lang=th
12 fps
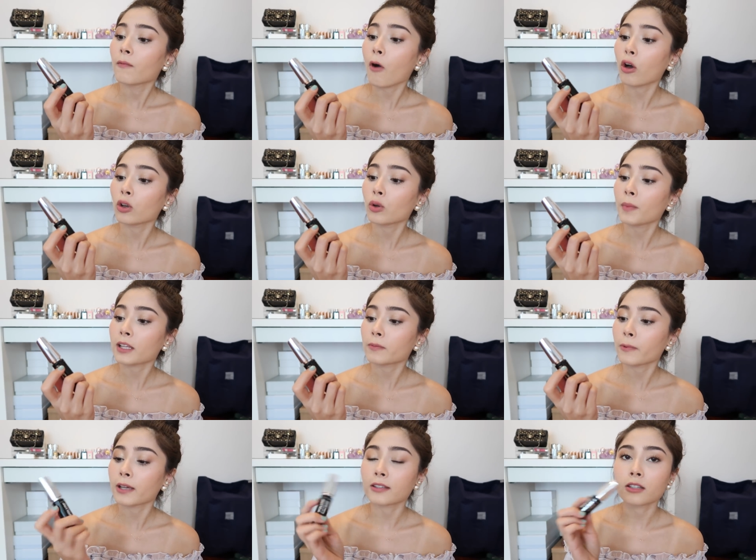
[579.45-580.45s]
Volume
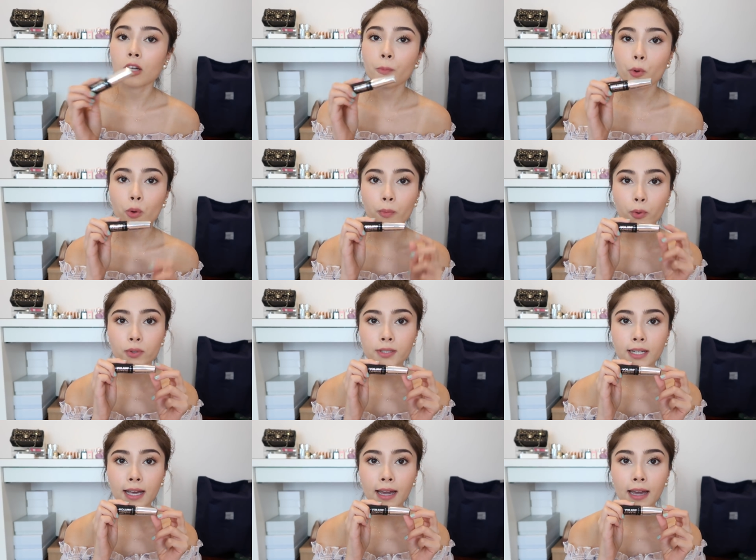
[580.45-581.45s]
Express Turbo Boost
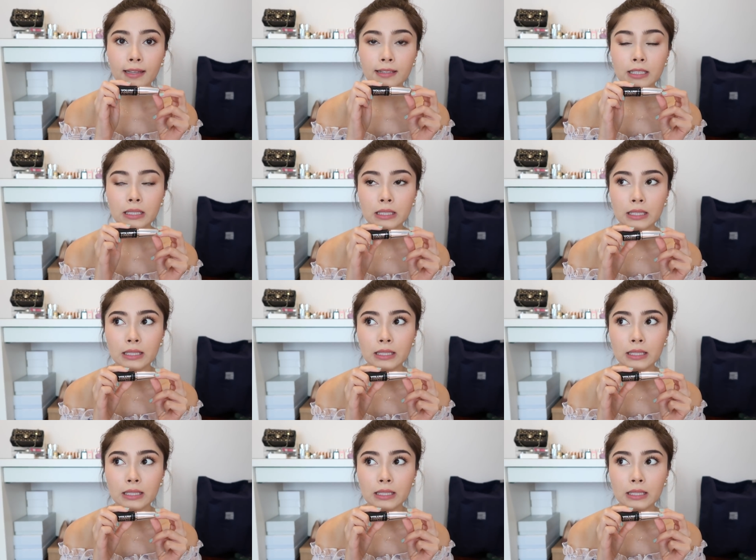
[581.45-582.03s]
นะคะซึ่ง